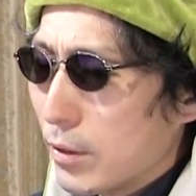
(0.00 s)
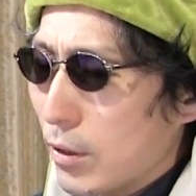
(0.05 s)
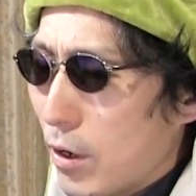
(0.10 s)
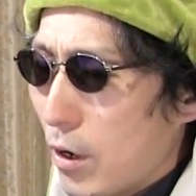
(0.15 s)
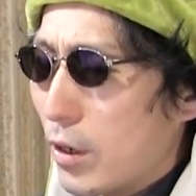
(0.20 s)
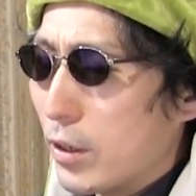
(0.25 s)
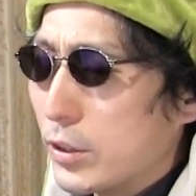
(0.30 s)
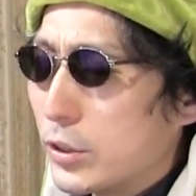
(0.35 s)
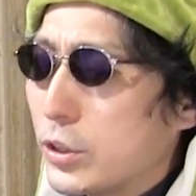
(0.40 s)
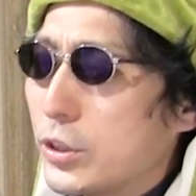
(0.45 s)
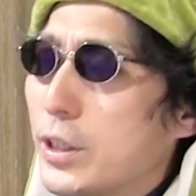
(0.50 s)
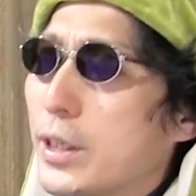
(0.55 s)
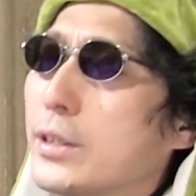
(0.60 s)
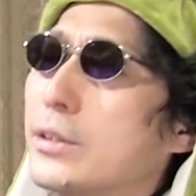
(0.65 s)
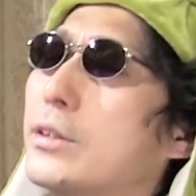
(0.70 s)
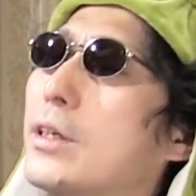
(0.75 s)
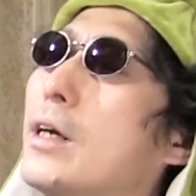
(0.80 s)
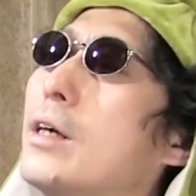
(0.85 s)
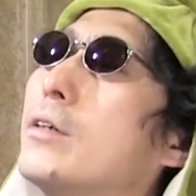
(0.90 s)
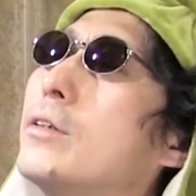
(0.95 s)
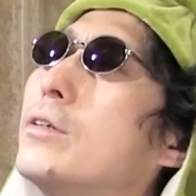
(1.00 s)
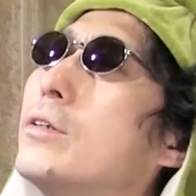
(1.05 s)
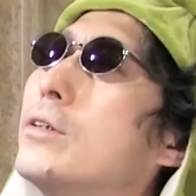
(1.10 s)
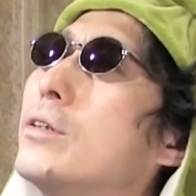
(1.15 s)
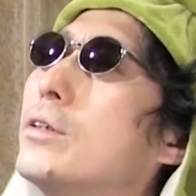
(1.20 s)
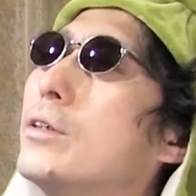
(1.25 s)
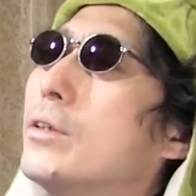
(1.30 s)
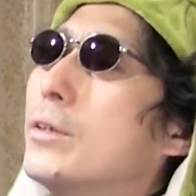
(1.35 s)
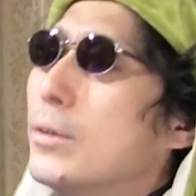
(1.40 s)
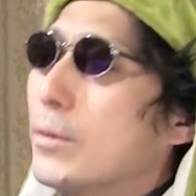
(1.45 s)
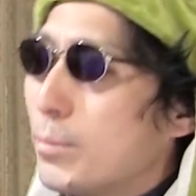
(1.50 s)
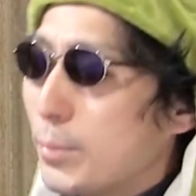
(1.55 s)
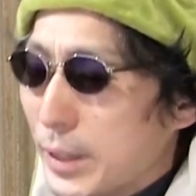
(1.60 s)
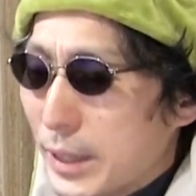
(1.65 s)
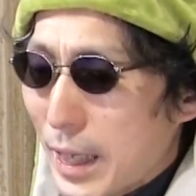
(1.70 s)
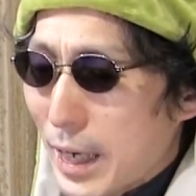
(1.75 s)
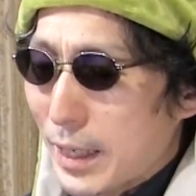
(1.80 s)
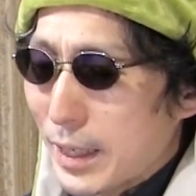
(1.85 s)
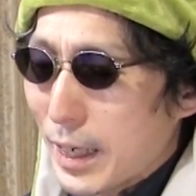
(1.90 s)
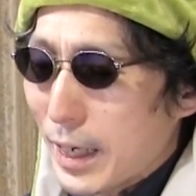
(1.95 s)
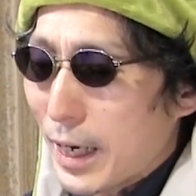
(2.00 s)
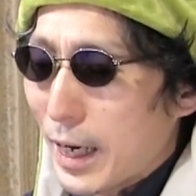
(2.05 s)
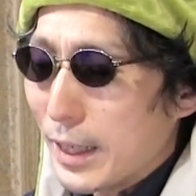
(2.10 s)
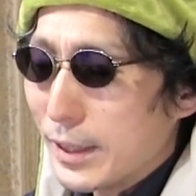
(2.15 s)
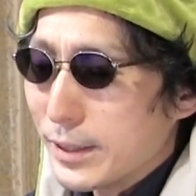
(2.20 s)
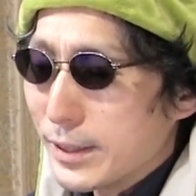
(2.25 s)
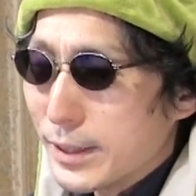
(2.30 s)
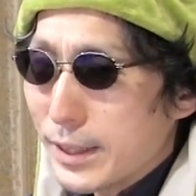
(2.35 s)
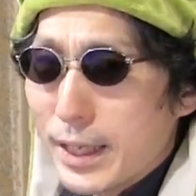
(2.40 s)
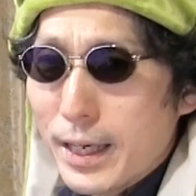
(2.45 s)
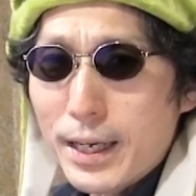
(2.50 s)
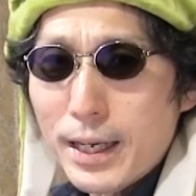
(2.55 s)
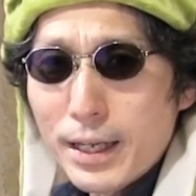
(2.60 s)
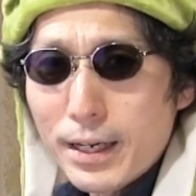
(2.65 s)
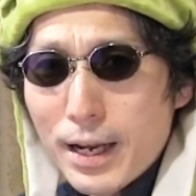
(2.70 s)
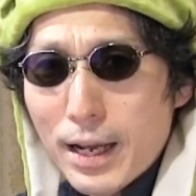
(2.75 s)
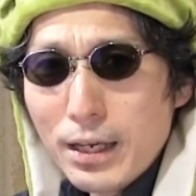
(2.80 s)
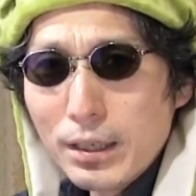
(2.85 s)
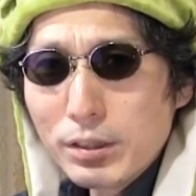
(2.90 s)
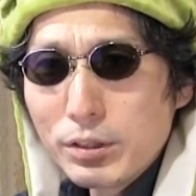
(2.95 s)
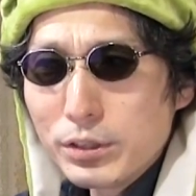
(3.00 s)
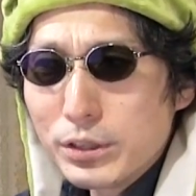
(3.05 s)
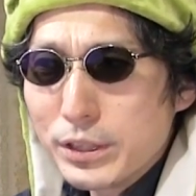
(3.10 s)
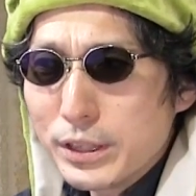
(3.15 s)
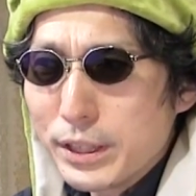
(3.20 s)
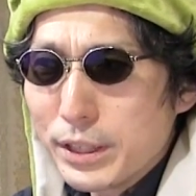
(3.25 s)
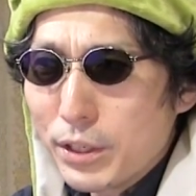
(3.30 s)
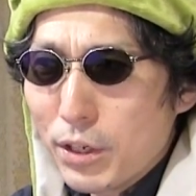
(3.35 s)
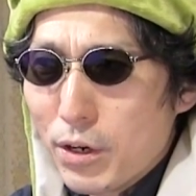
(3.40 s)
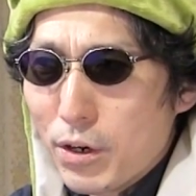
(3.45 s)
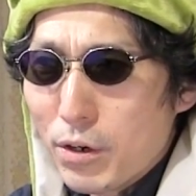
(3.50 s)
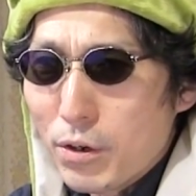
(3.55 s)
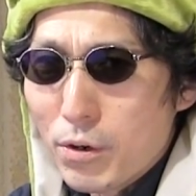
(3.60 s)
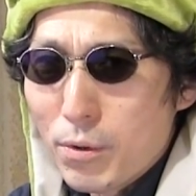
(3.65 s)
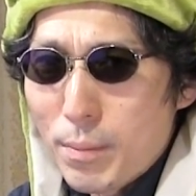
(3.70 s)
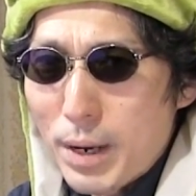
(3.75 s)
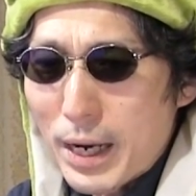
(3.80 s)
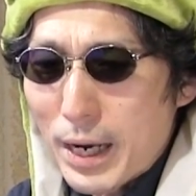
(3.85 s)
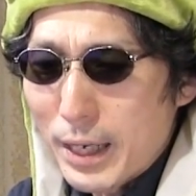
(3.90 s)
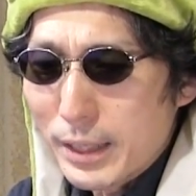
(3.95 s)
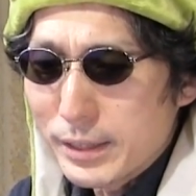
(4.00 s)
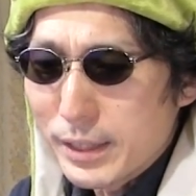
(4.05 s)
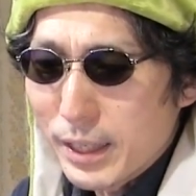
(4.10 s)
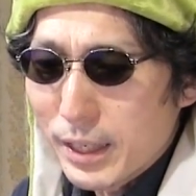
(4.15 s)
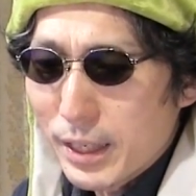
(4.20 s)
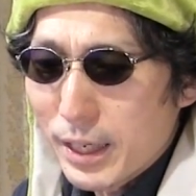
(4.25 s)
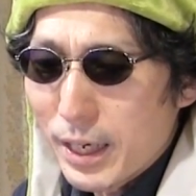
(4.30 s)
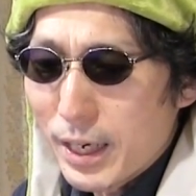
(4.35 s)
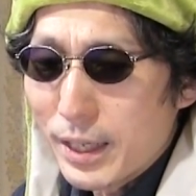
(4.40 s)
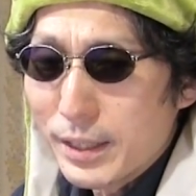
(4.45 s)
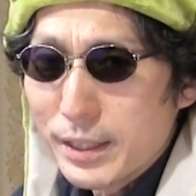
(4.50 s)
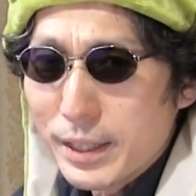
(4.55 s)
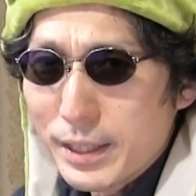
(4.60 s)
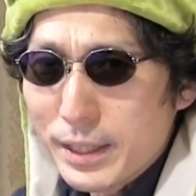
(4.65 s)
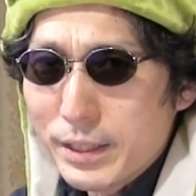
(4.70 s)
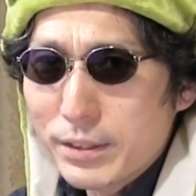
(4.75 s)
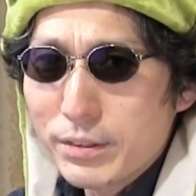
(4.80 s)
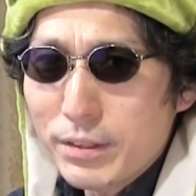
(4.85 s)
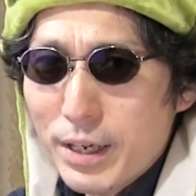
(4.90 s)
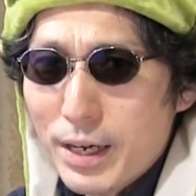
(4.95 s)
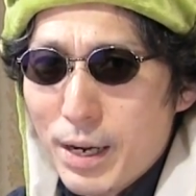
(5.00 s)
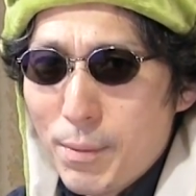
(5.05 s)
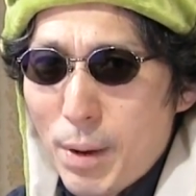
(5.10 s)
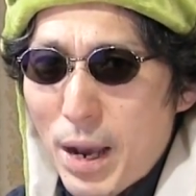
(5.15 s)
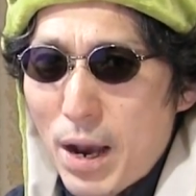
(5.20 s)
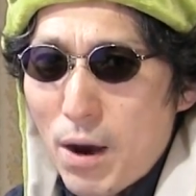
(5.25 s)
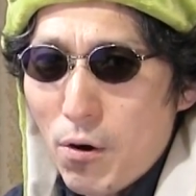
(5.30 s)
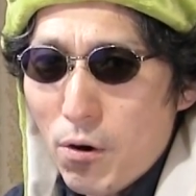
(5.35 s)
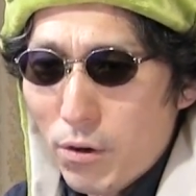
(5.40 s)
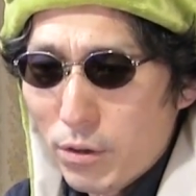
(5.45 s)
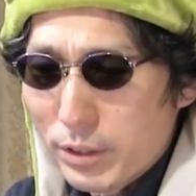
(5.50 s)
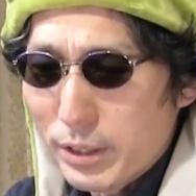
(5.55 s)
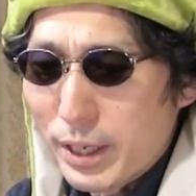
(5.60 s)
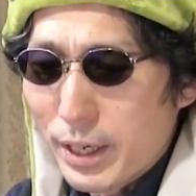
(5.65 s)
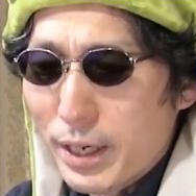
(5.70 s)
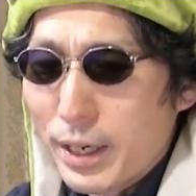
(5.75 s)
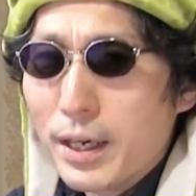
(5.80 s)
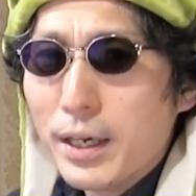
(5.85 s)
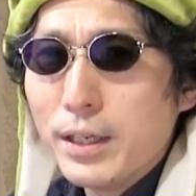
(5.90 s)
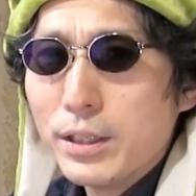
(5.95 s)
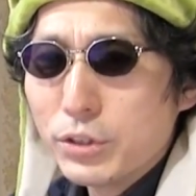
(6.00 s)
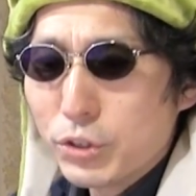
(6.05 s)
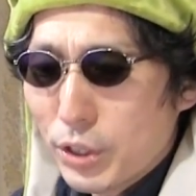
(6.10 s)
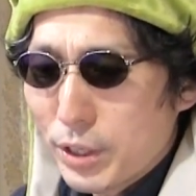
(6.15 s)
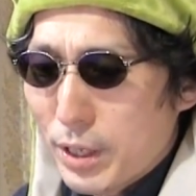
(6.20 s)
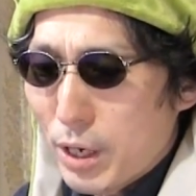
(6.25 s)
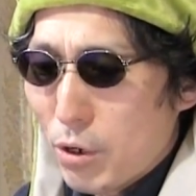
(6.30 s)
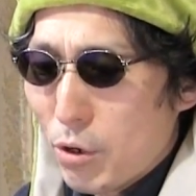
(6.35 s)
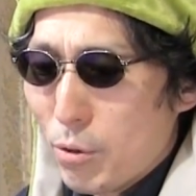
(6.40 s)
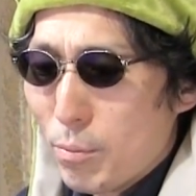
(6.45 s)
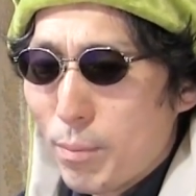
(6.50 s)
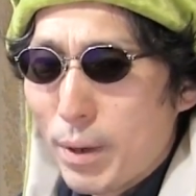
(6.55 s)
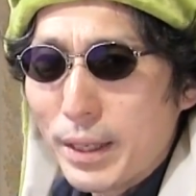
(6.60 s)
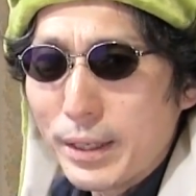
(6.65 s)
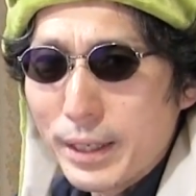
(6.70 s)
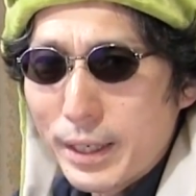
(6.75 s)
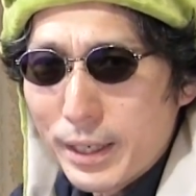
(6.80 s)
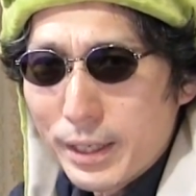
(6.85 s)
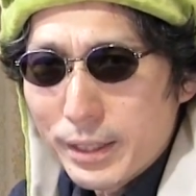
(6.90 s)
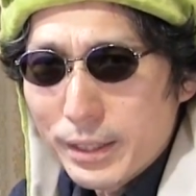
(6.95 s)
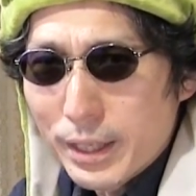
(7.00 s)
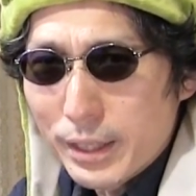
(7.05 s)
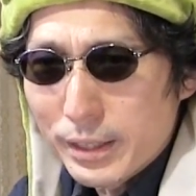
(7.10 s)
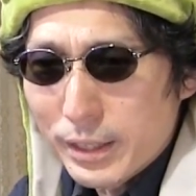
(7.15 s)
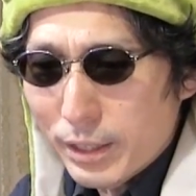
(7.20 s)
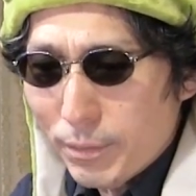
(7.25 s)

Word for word: おし S ランクみたいな感じでランク Z の駒川ちゃんが出てくれれば OK それでは本番ねやっ